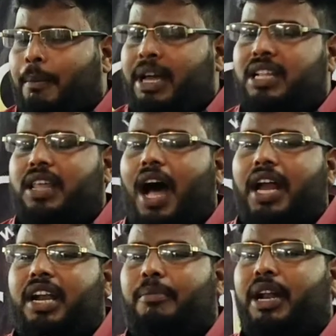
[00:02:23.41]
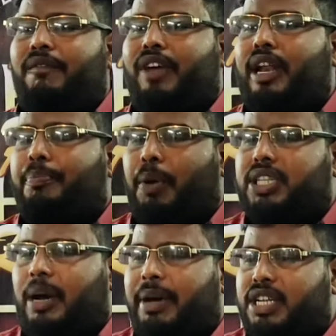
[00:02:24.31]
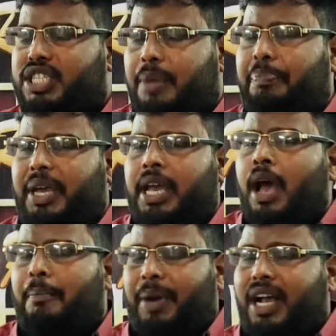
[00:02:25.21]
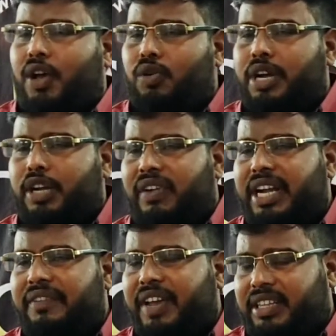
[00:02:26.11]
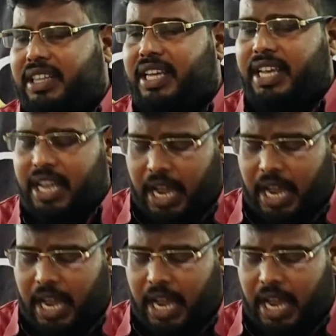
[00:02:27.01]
మన దారిన మనం వెళ్ళిపోదామని చెప్పి ప్రక్కనున్నటువంటి వ్యక్తి